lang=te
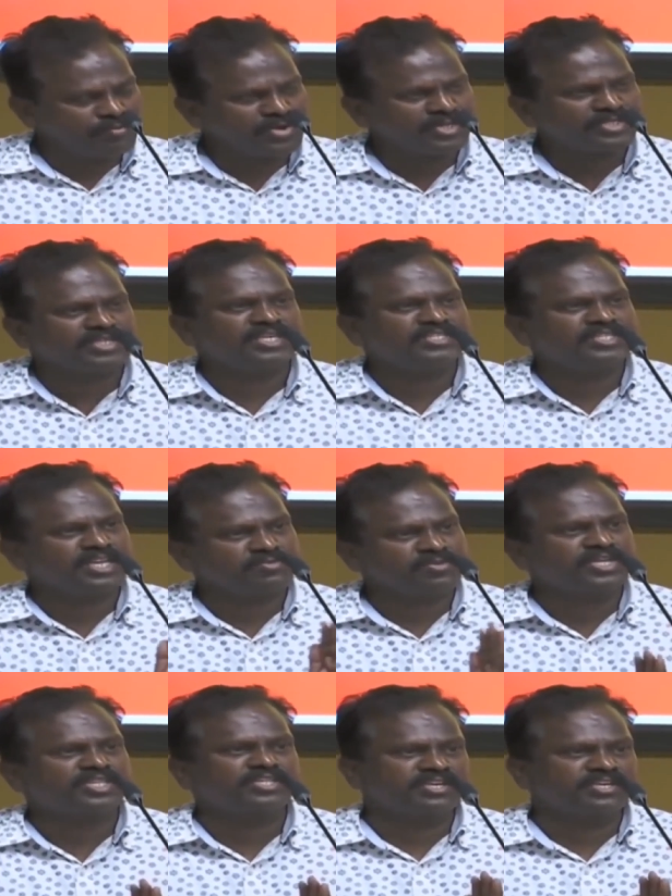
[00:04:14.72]
ఆ విమర్శ చేసిన
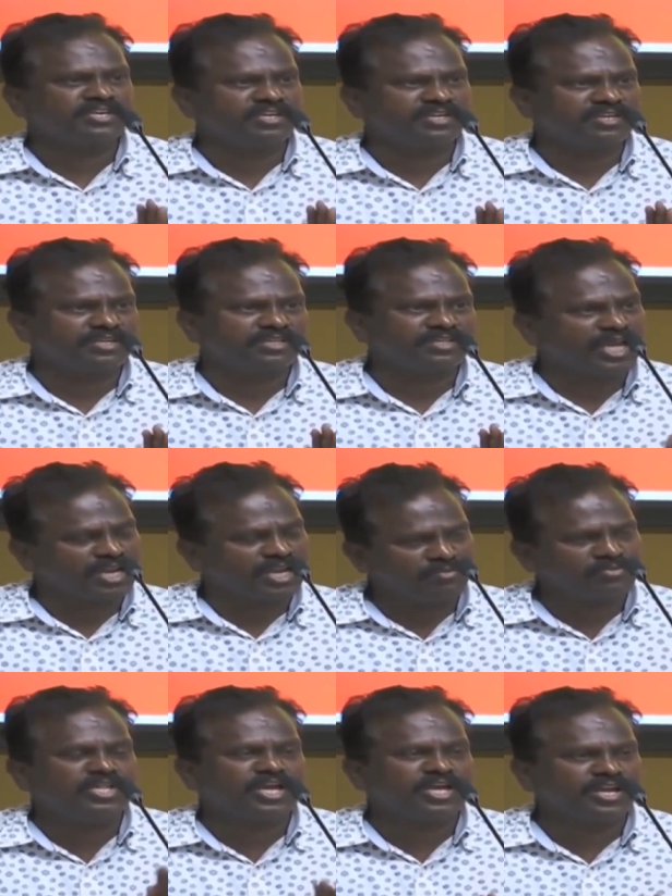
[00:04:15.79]
వ్యక్తి
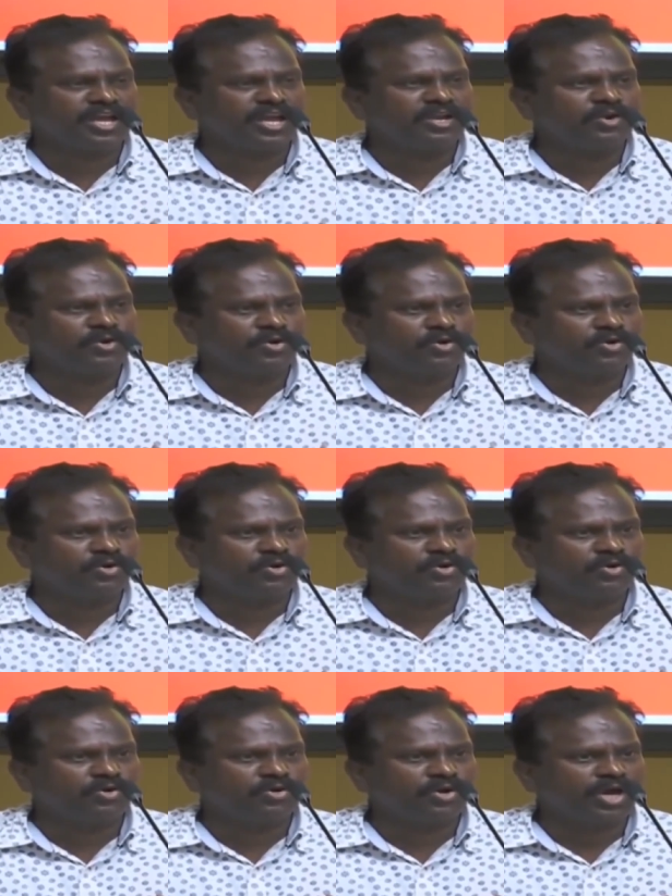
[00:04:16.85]
తన విధానాల్లో
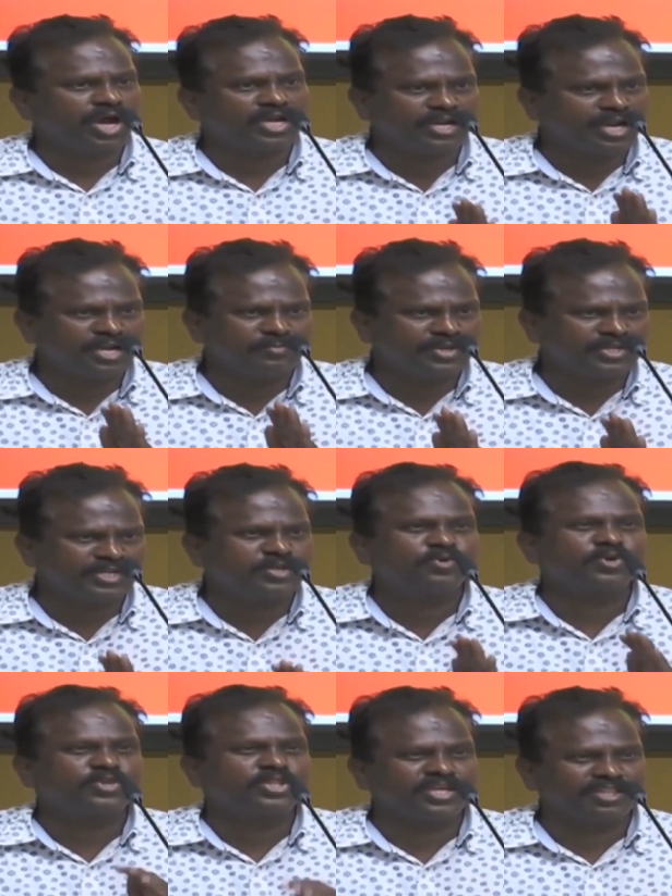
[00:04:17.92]
అట్లాంటి పని
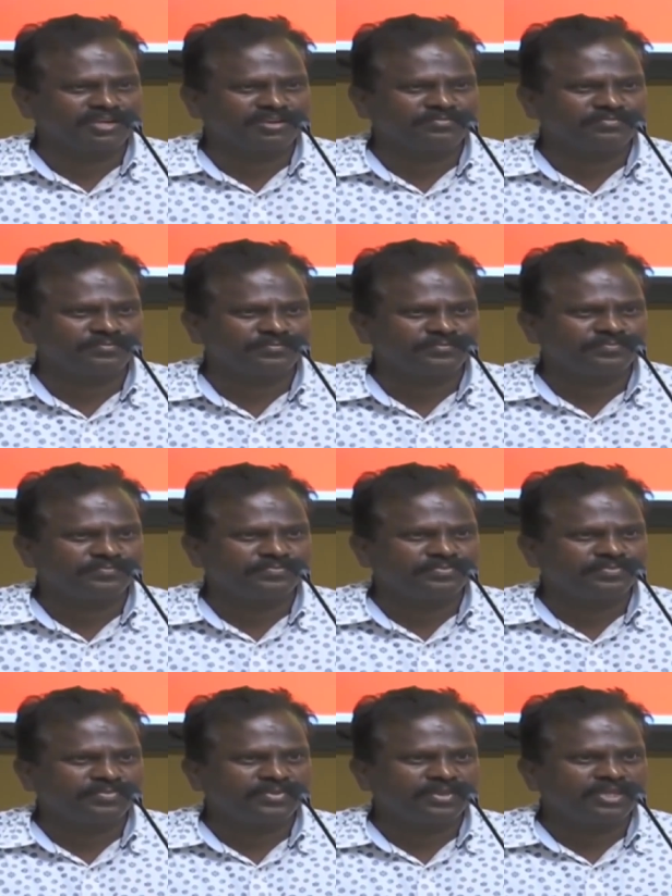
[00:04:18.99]
చేయకూడదు కదా
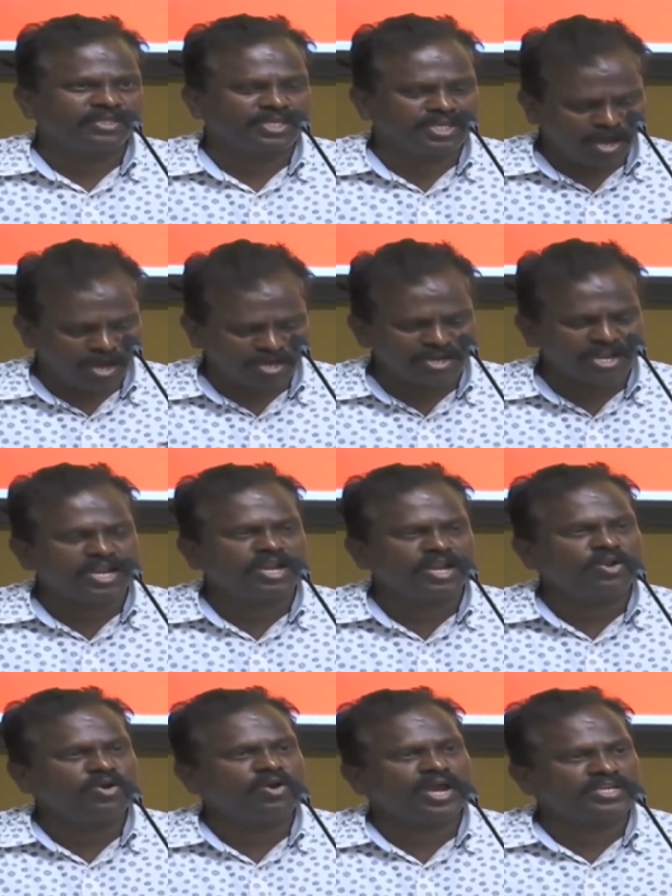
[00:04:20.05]
ఈ ఆరు
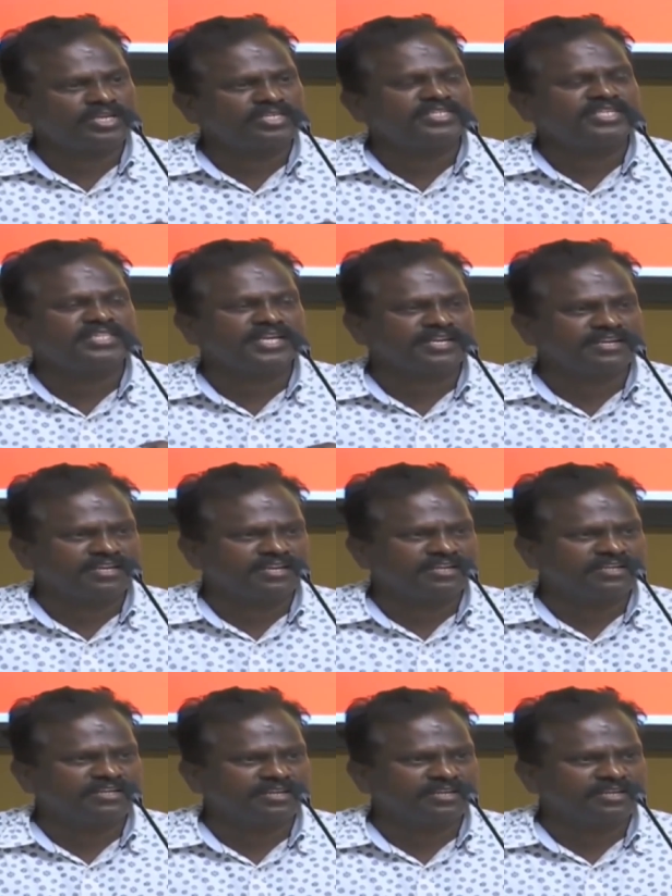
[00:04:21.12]
నెలల్లో ఆయన చేసింది ఏంటి
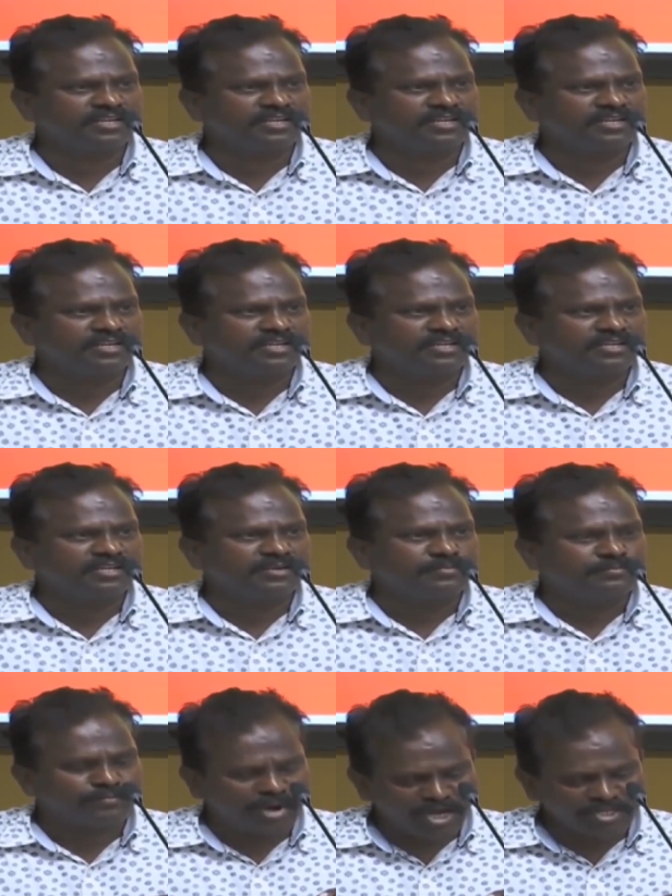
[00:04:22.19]

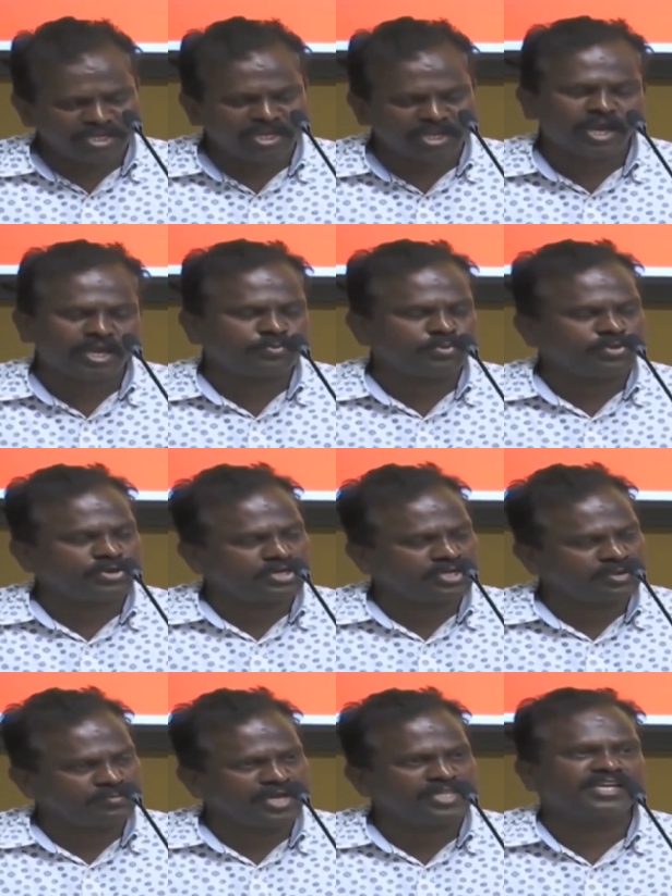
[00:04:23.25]
మాదిగ
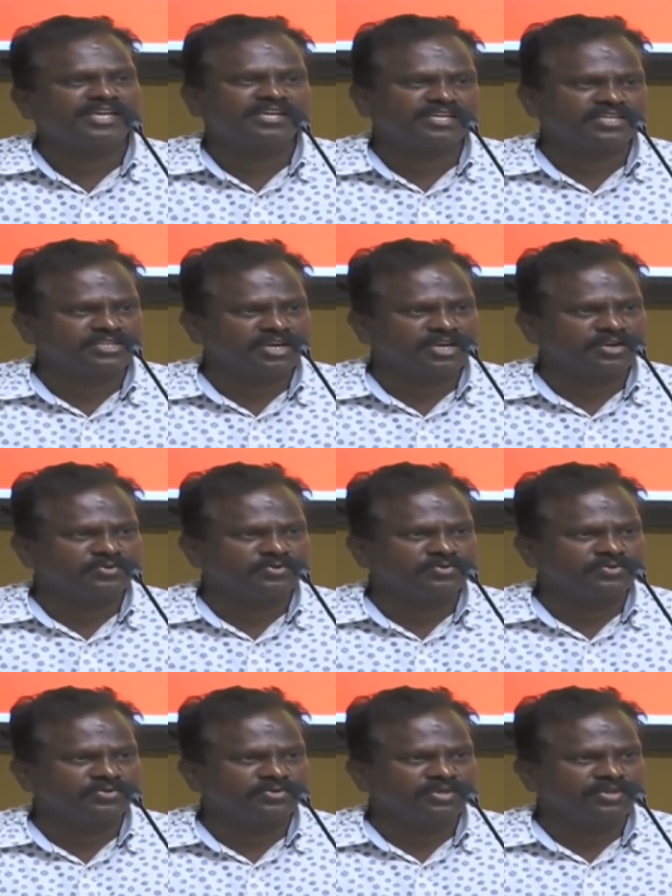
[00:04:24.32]
కార్పొరేషన్ మాదిగలకు ఇచ్చాడు
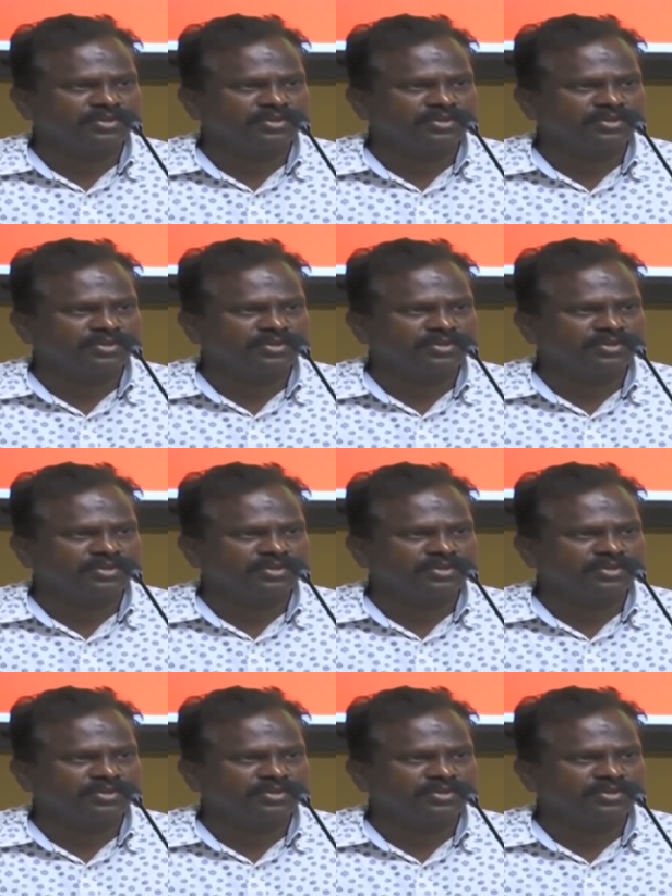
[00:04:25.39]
